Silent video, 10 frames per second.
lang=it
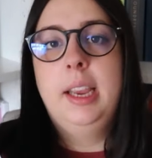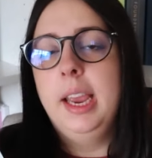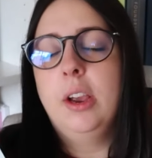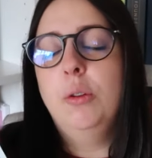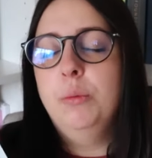
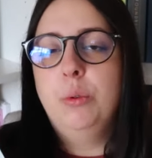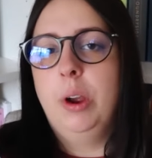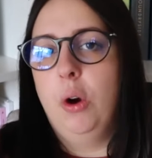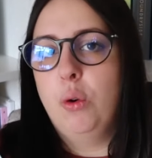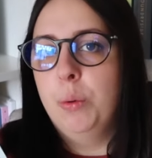che
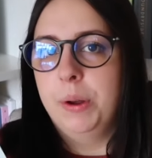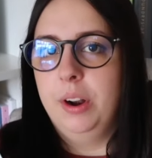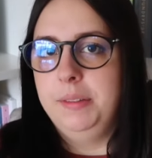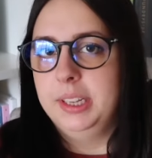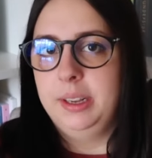comunque occupano
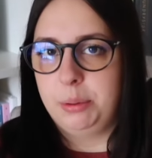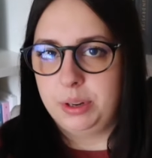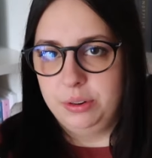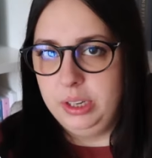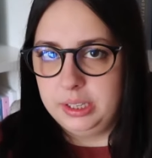la vita dei
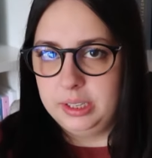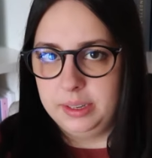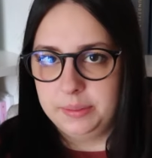protagonisti.